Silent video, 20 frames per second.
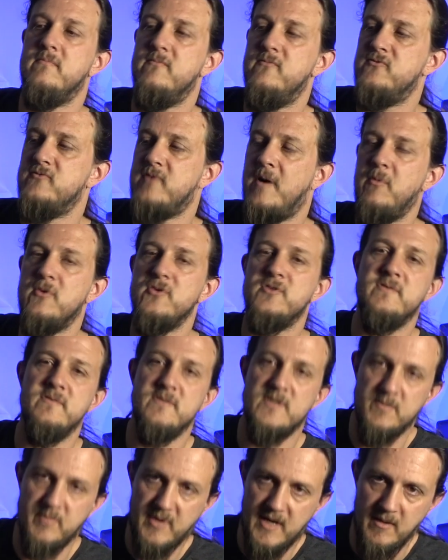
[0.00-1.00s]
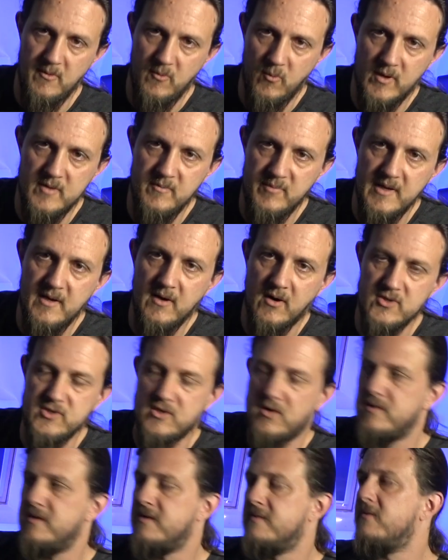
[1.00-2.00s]
Vraiment, j'ai pris One Big Rush
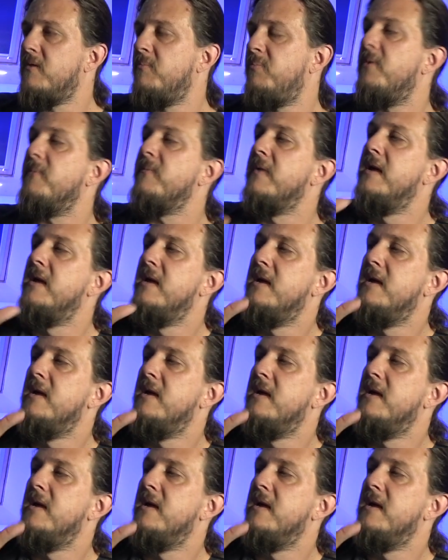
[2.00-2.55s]
comme exemple,